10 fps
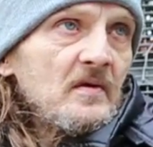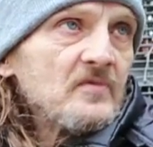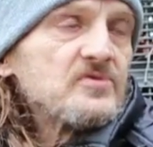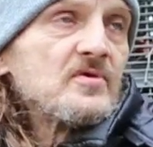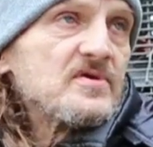
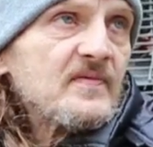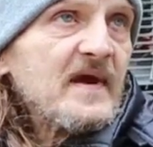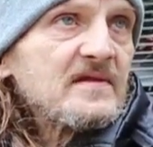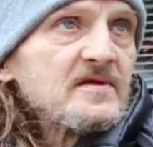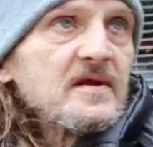Und so ist es
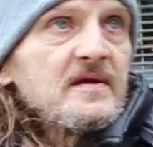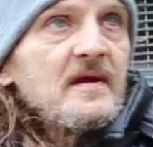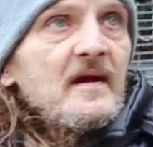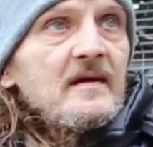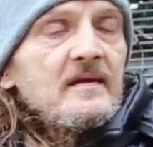
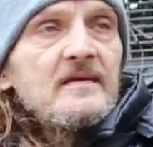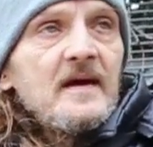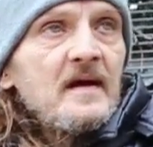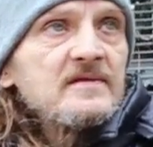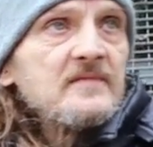weitergegangen.
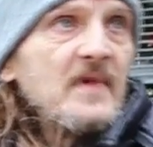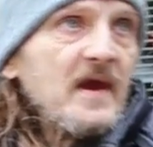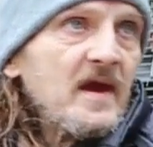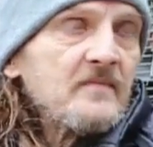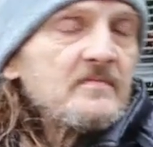Nach dem
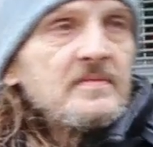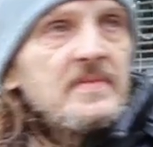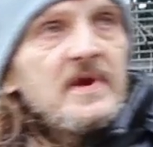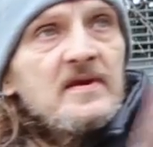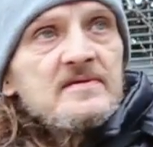Heim
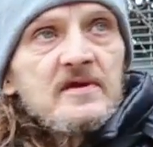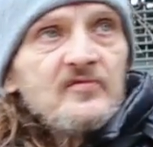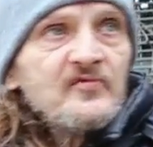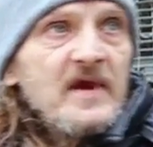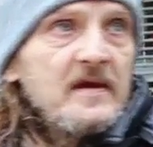ins
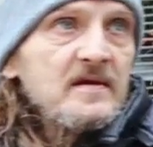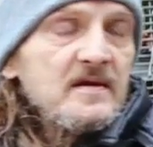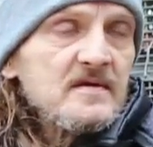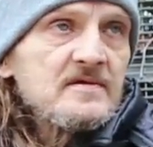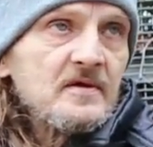
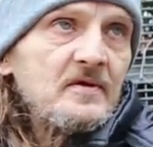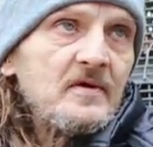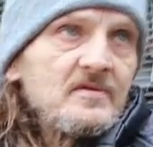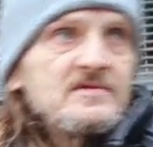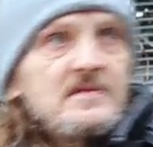Gefängnis,
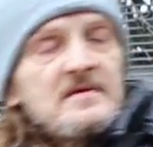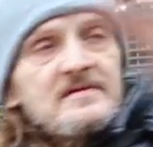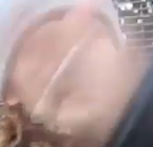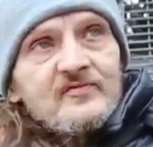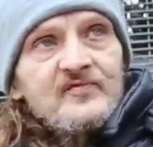raus,
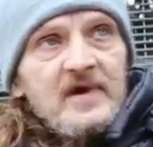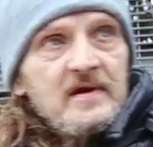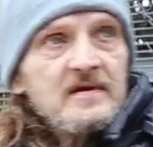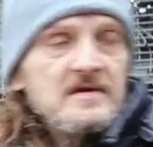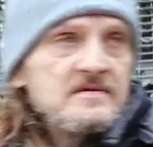ins
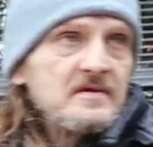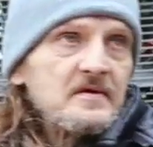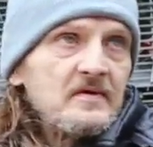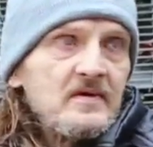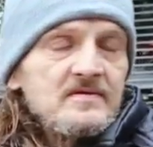Gefängnis,
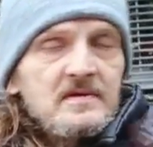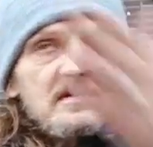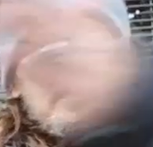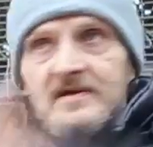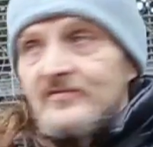raus,
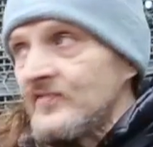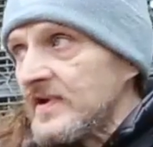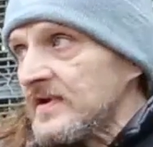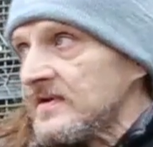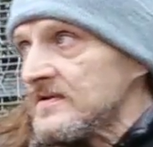ins
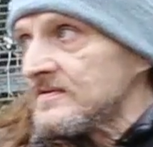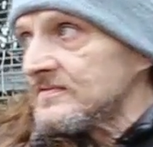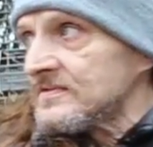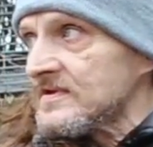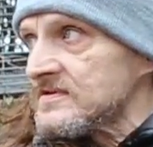Gefängnis
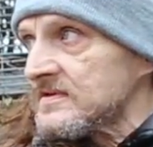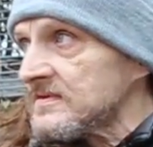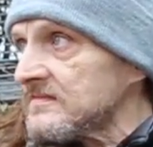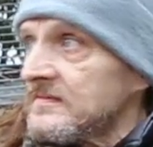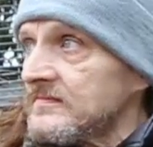und das
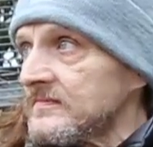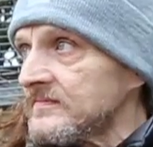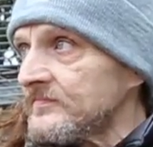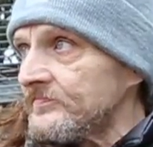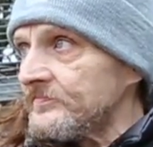
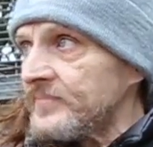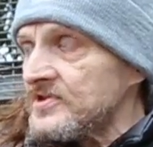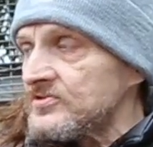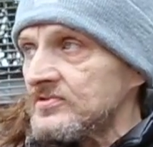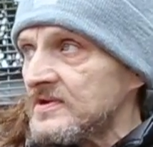
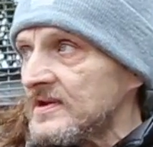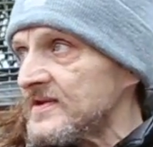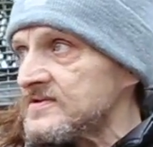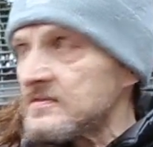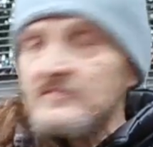bis zu den
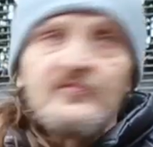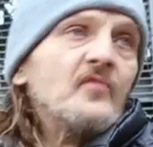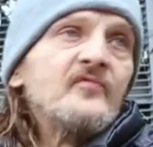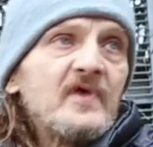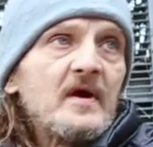letzten
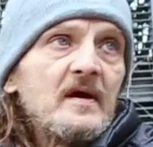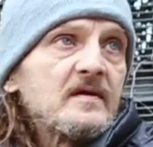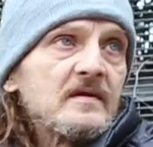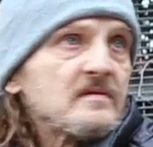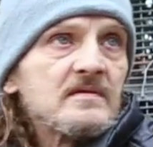fünf
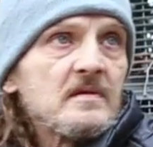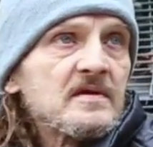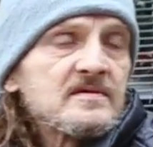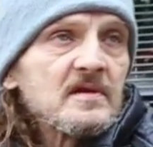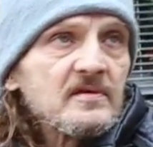Jahre.
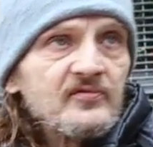Seit